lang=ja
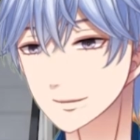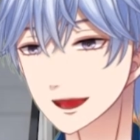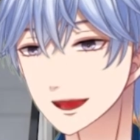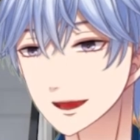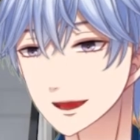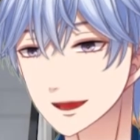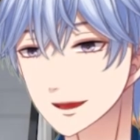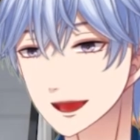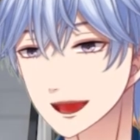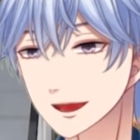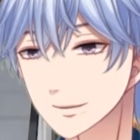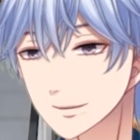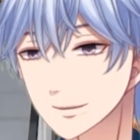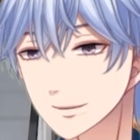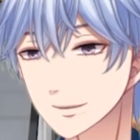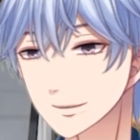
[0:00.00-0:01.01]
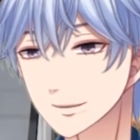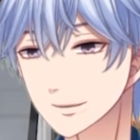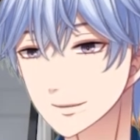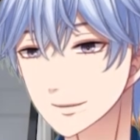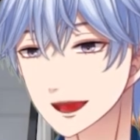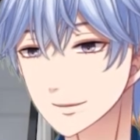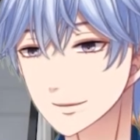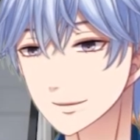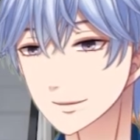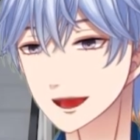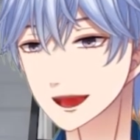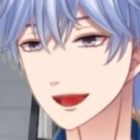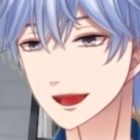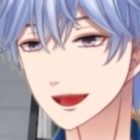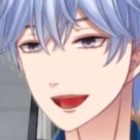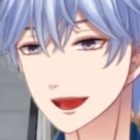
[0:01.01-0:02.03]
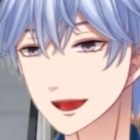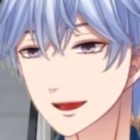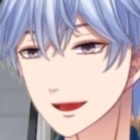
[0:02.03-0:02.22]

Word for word: で、最後はもう畳みかけでね、